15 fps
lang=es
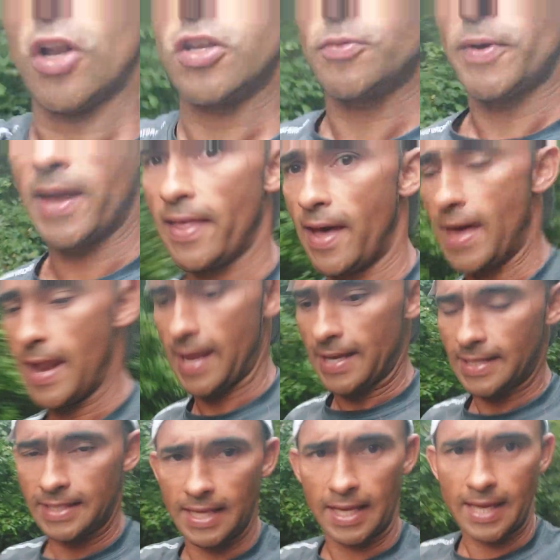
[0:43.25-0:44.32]
que les voy a dar
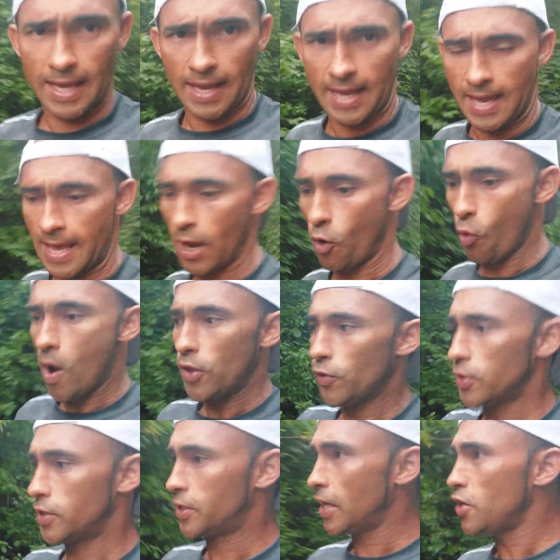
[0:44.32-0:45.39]
es de que
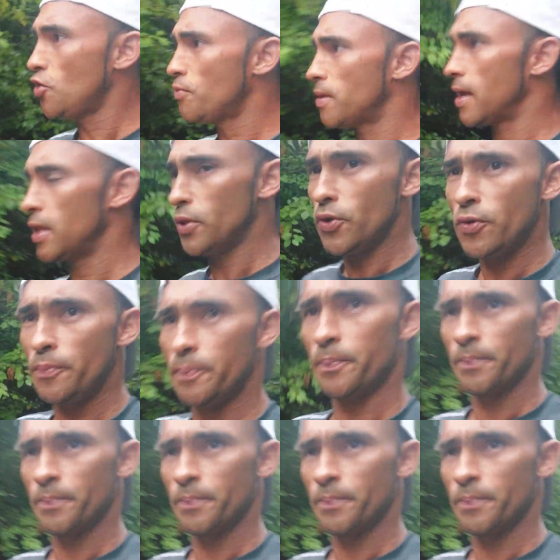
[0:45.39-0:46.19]
cuando esté lloviendo,